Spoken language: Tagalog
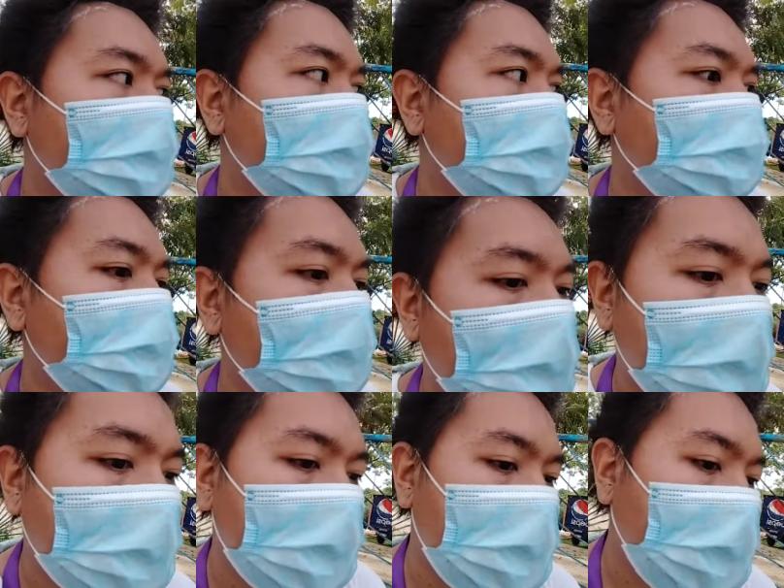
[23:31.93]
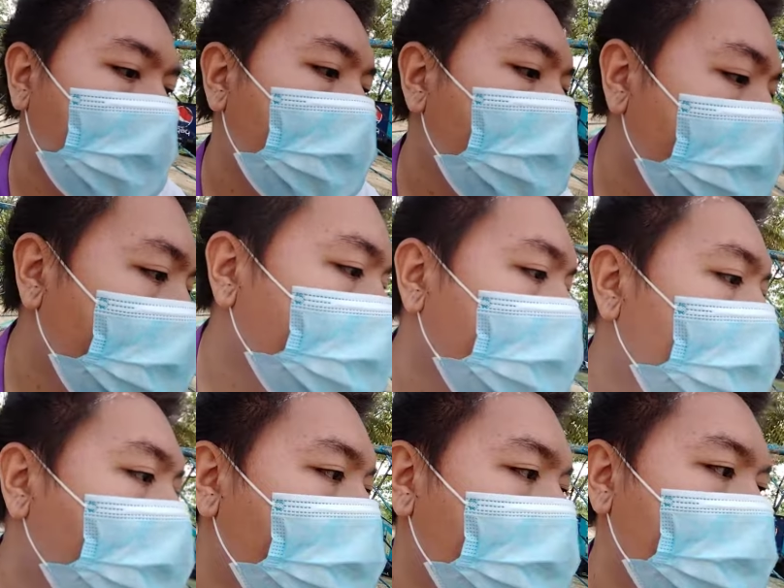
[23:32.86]
murag naka, nakaramdam din
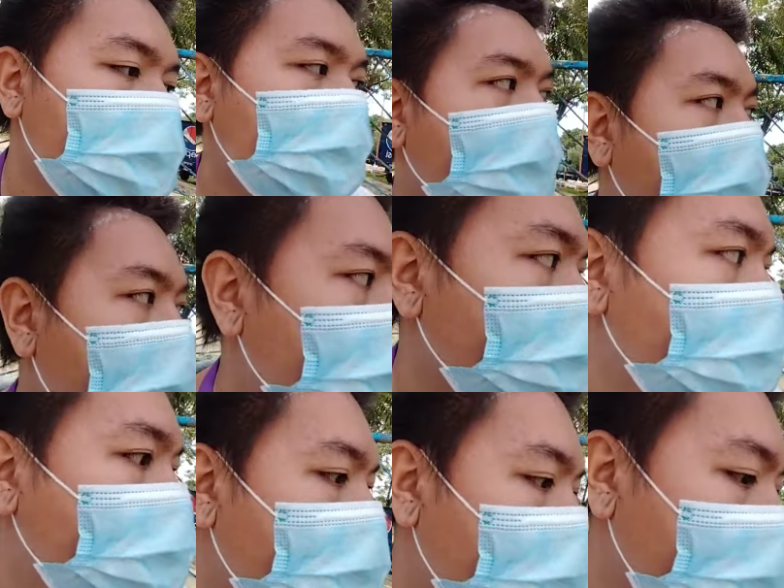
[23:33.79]
ako ng discouragement kay